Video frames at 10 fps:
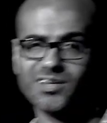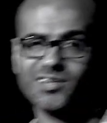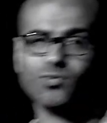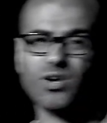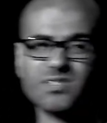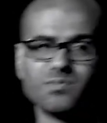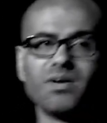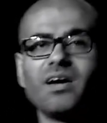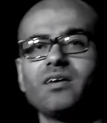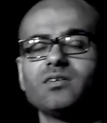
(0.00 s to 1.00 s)
انه
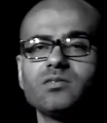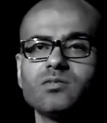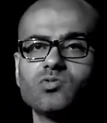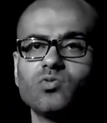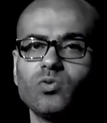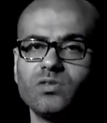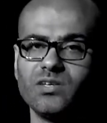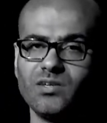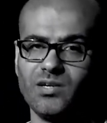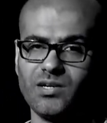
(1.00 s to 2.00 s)
اسمع صوت
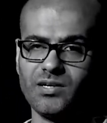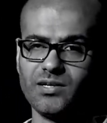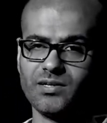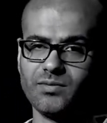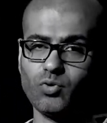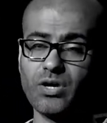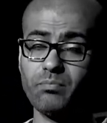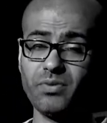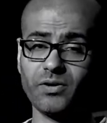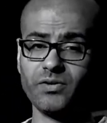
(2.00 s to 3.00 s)

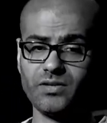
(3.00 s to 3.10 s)
المكبرات